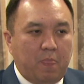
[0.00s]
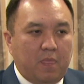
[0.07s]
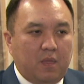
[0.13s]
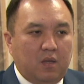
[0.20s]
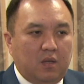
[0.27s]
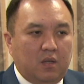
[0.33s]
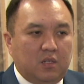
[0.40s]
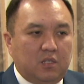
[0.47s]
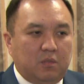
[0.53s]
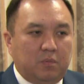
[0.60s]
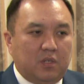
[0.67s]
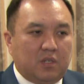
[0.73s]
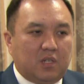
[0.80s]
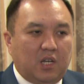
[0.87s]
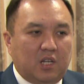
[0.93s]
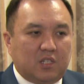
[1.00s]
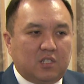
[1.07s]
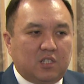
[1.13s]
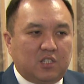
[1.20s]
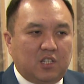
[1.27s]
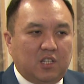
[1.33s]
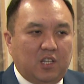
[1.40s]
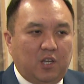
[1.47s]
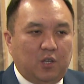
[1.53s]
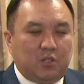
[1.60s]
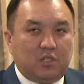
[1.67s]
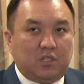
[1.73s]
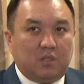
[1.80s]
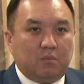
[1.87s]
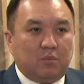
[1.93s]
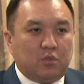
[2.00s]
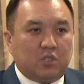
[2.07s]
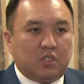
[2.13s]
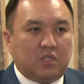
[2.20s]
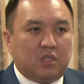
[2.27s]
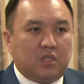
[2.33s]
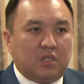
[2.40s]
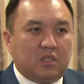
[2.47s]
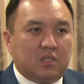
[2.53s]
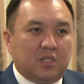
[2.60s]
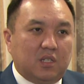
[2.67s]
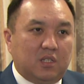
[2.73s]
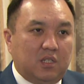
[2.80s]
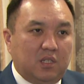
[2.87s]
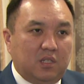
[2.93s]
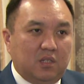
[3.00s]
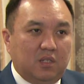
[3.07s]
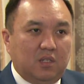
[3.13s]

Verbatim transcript: Э, теперь каждый желающий может э, зайти.